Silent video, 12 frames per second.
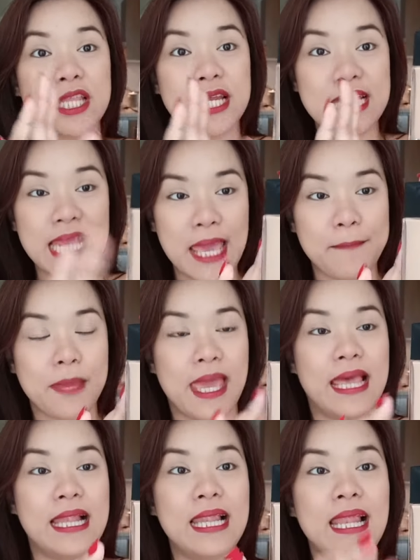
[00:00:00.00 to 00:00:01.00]
30
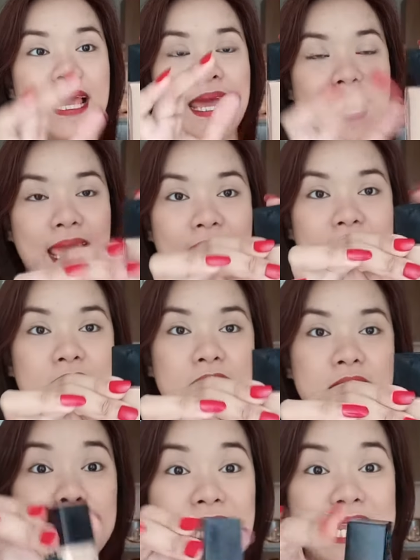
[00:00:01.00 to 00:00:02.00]
ml and
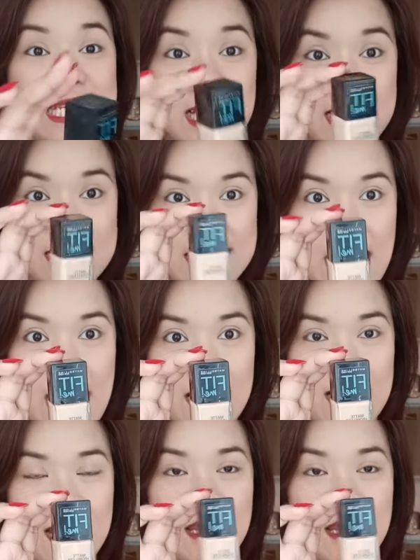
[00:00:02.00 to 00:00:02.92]
madali siyang i-stack.